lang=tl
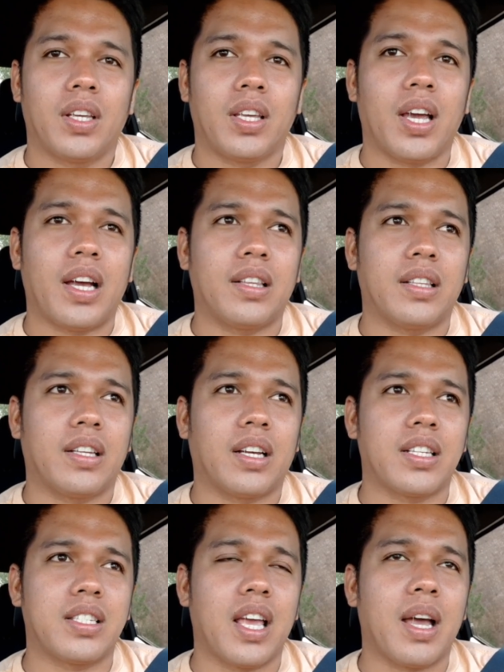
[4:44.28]
Yan.
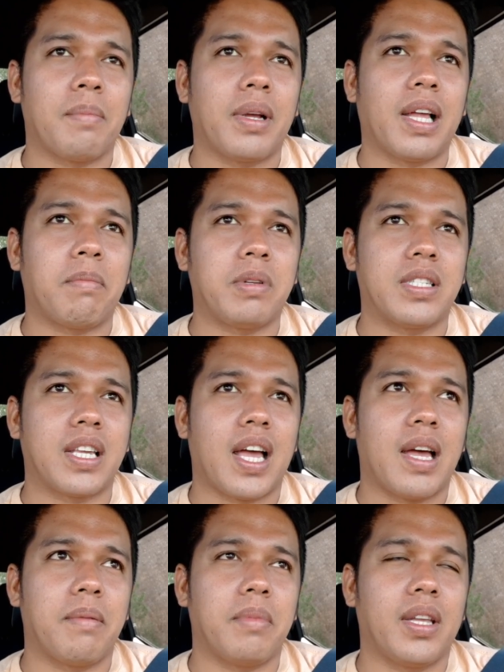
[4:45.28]
Kasi ang malapit
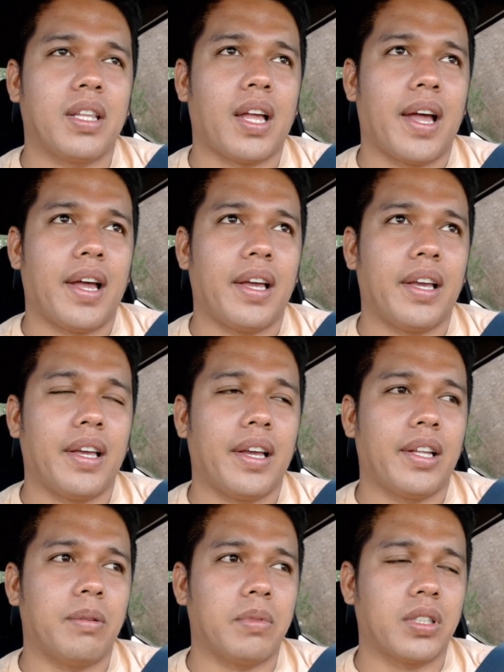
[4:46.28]
sa amin ay,
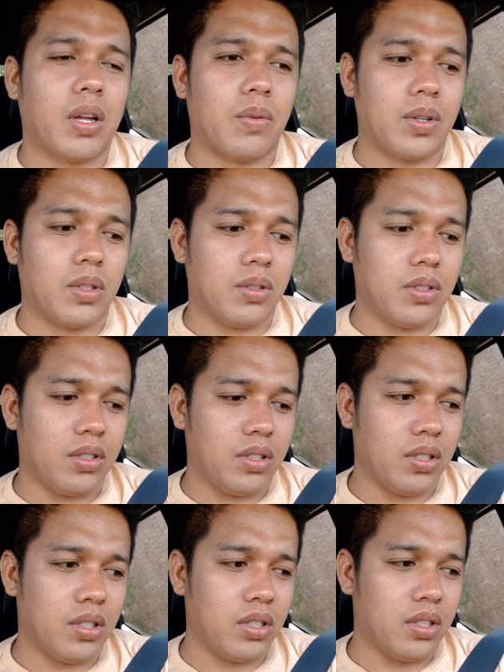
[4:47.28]
anong tawag doon?
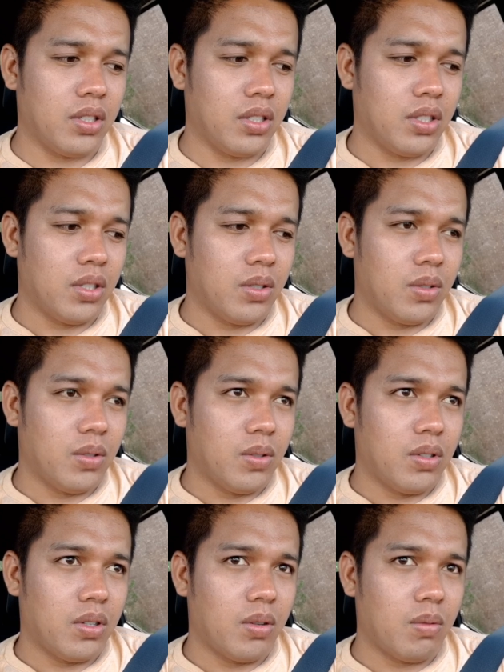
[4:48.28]

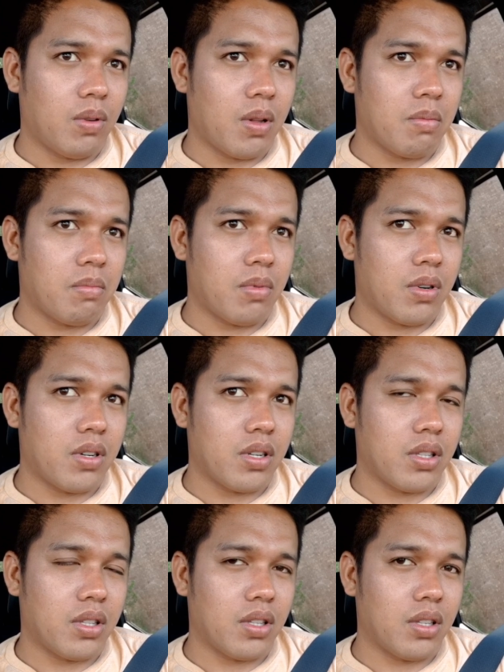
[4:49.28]
Walmart.